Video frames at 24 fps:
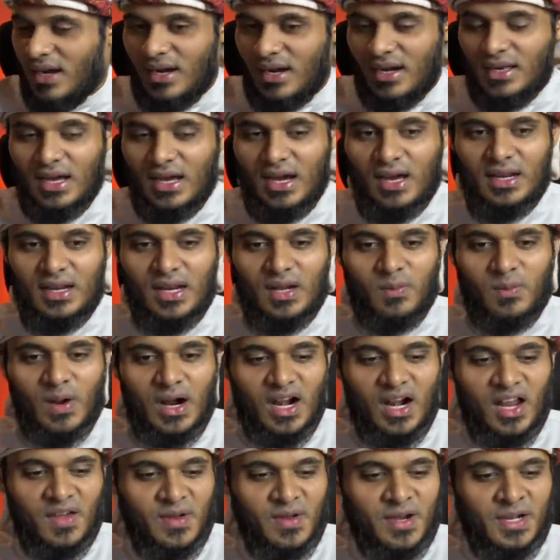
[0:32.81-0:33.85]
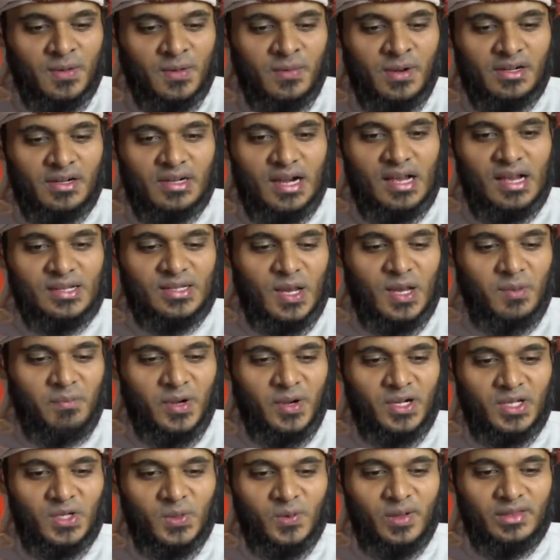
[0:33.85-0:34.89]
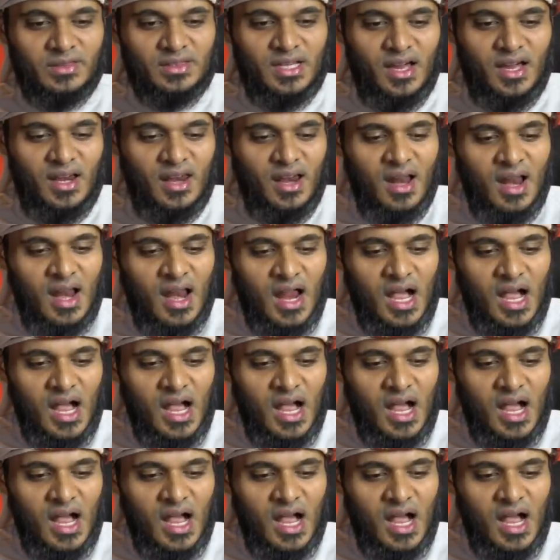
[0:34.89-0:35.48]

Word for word: ஹலாலில் வாழ வேண்டும் என்று ஆசைப்பட்டு வந்தால்